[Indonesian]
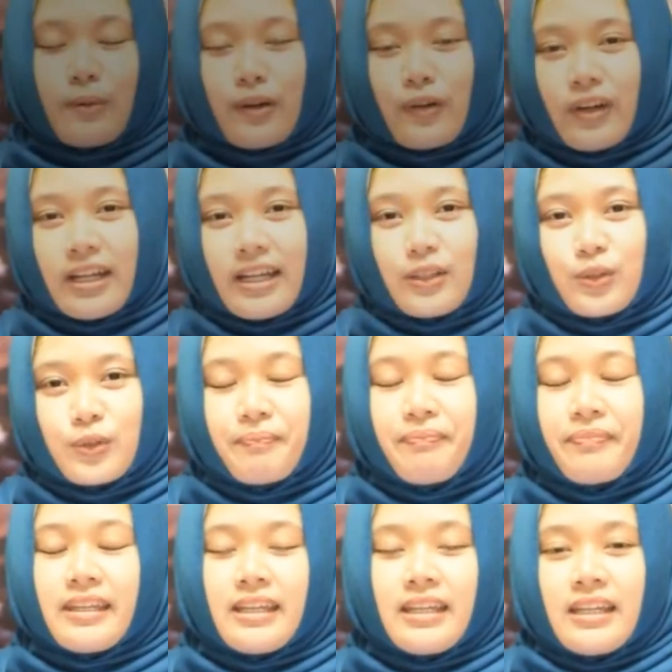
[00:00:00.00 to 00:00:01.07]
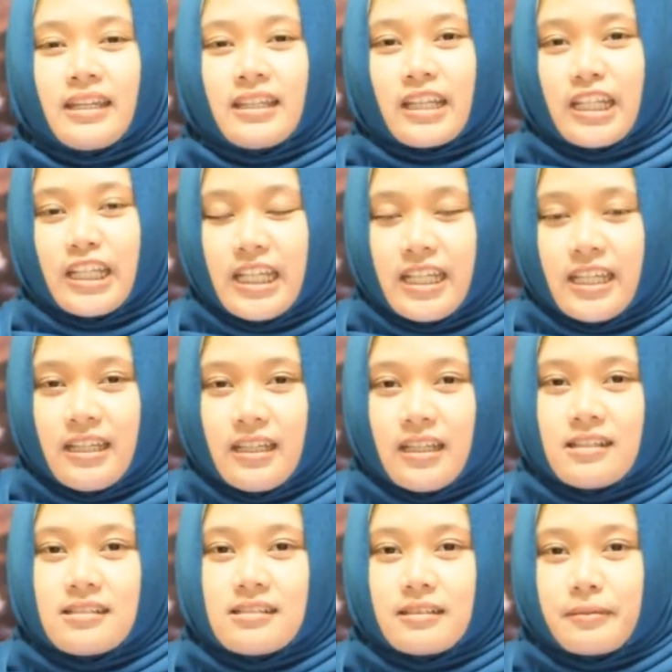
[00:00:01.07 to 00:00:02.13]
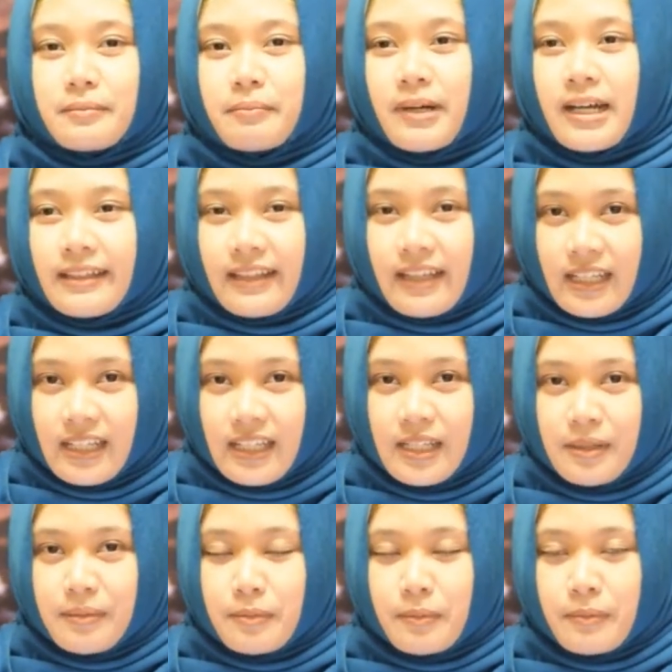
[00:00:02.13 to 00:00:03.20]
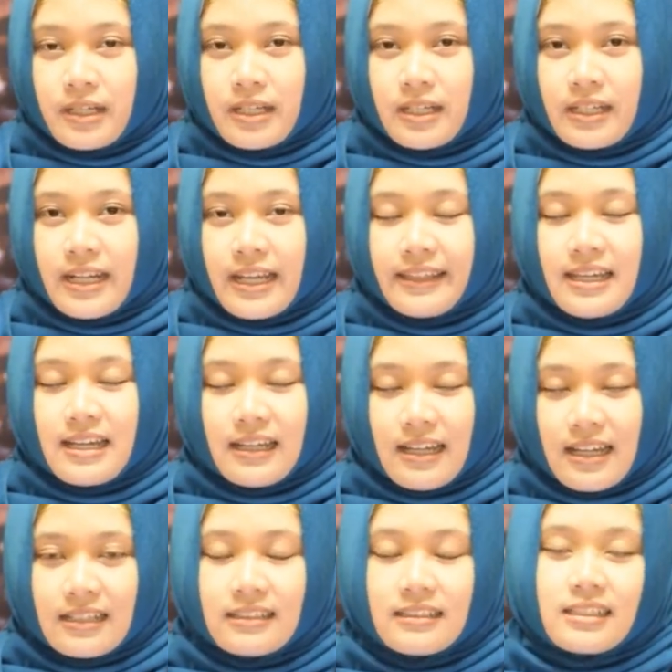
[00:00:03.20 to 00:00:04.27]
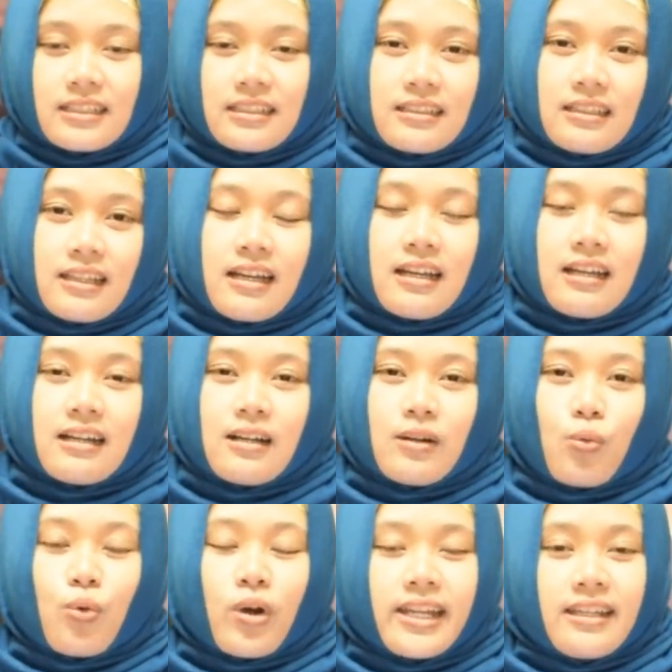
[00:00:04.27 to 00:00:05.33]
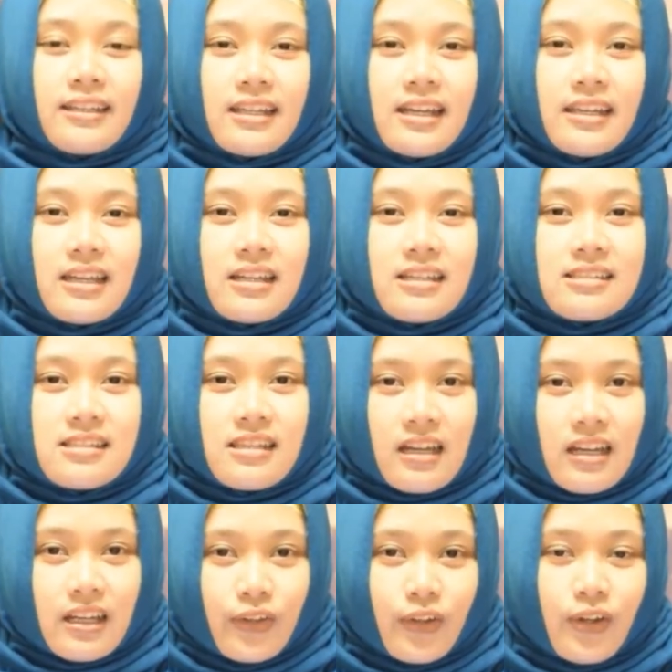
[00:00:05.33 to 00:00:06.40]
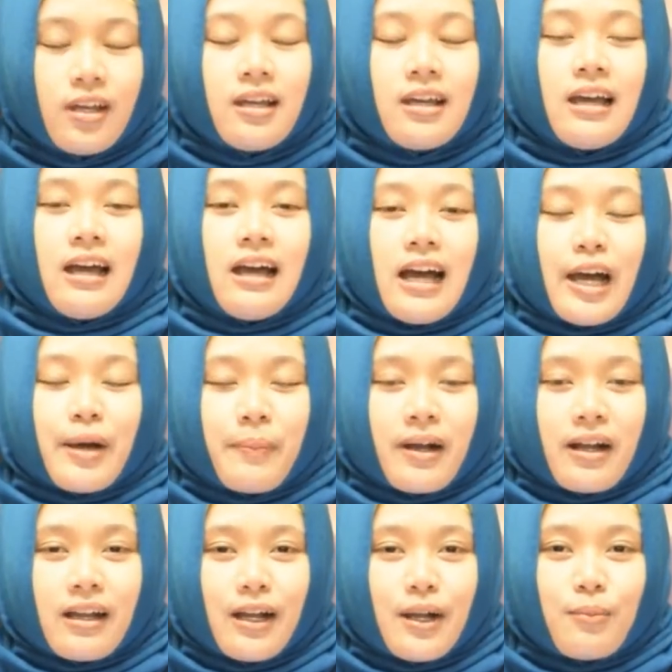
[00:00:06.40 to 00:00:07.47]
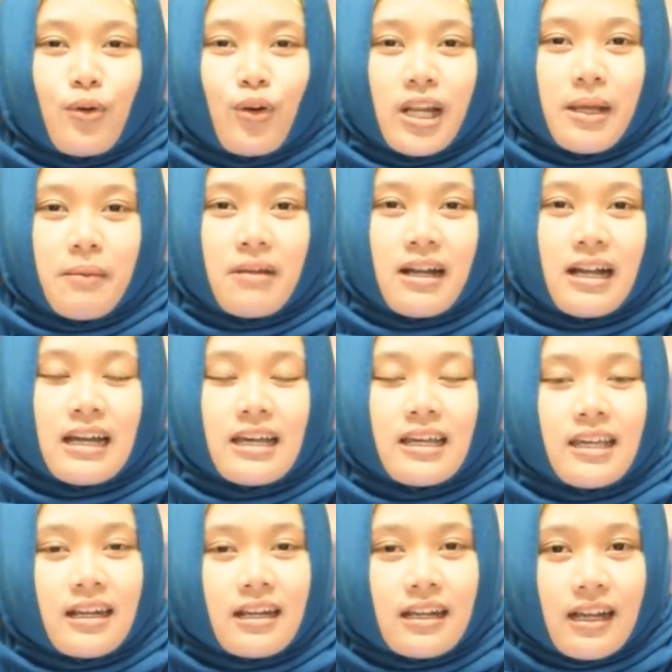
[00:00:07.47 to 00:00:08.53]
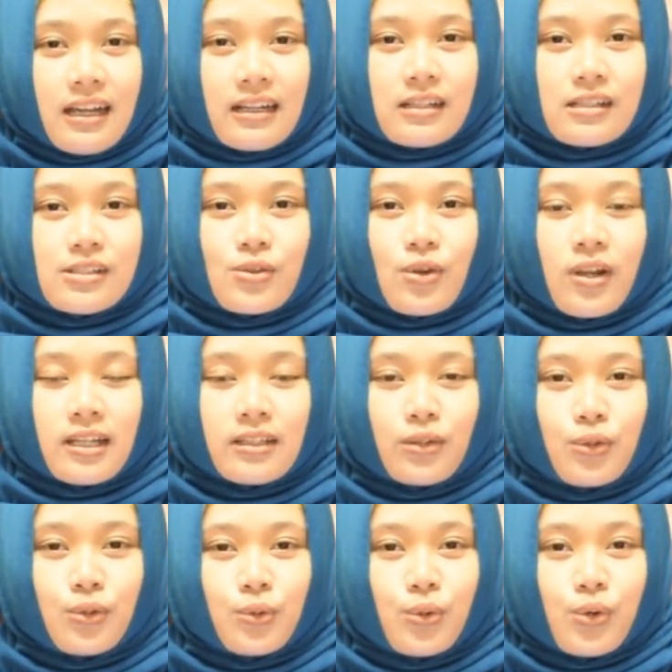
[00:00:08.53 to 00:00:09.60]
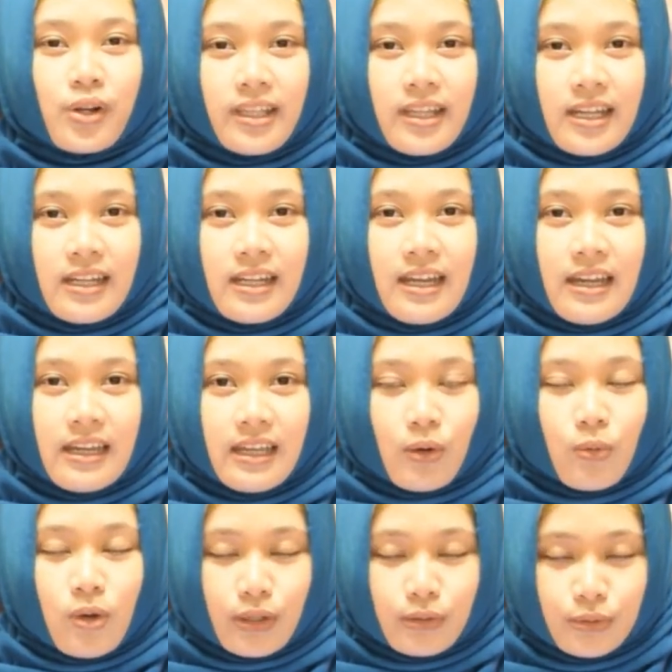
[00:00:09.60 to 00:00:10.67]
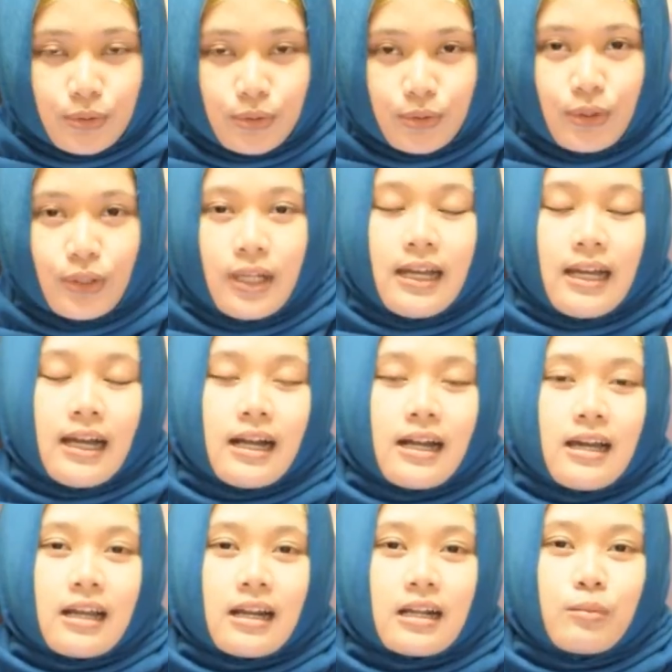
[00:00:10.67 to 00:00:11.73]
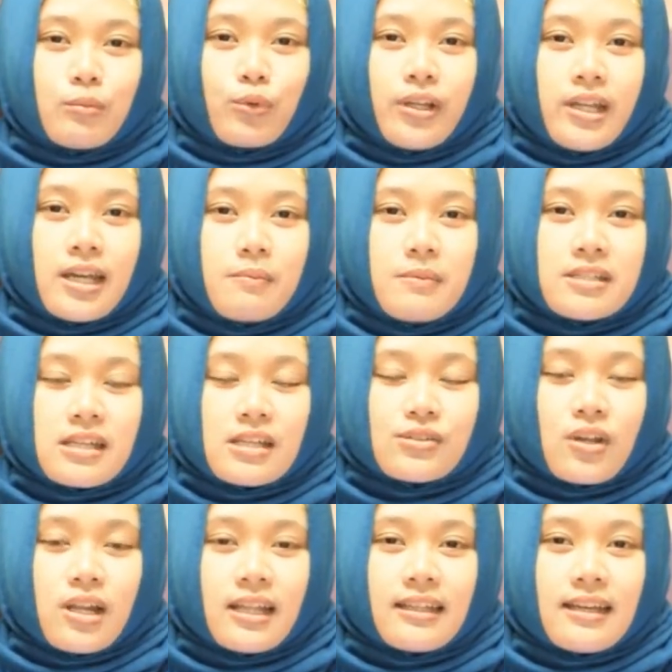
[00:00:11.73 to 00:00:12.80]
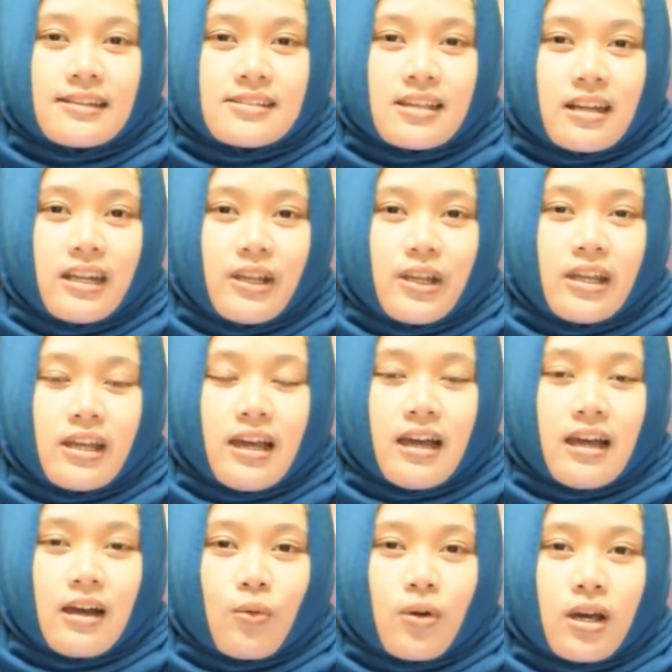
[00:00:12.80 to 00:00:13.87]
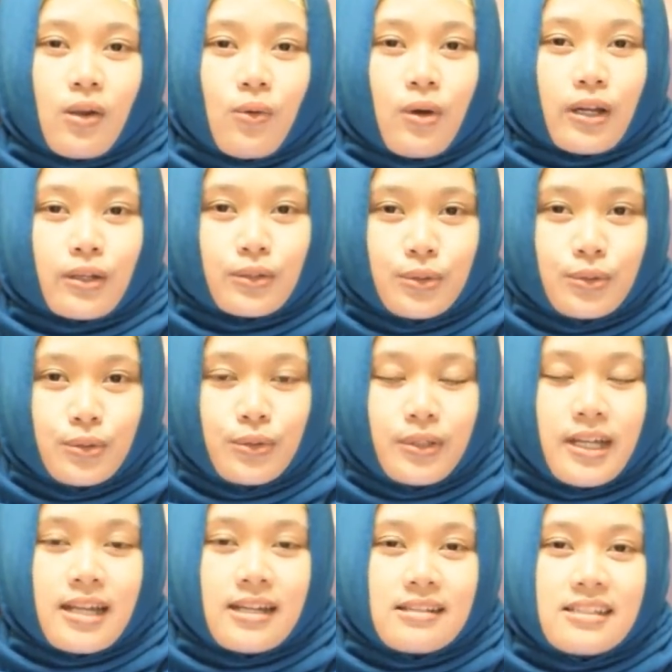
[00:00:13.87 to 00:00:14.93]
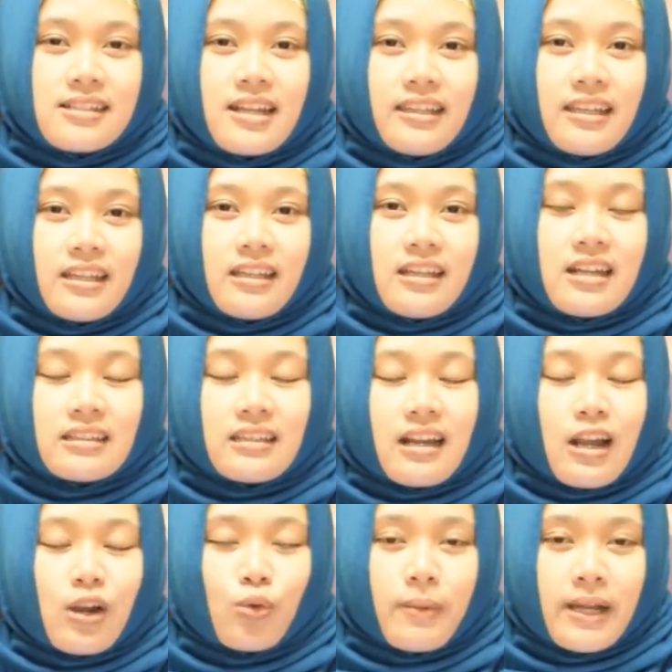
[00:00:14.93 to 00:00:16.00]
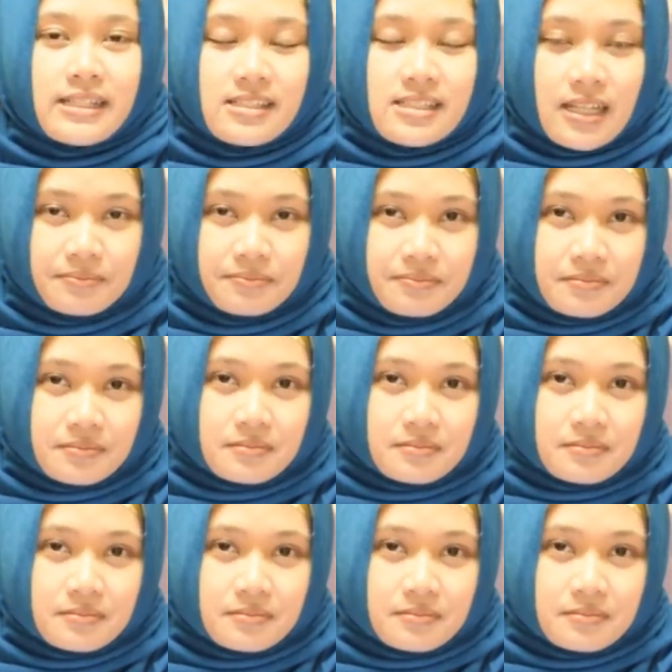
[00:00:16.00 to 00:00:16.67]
wabarakatuh Tadi Mbak tadi menanyakan tentang wanita yang istihadah apakah boleh mengakhirkan sholat zuhurnya di akhir waktu agar kemudian bisa sholat asar di awal waktu dan jedanya tidak terlalu panjang.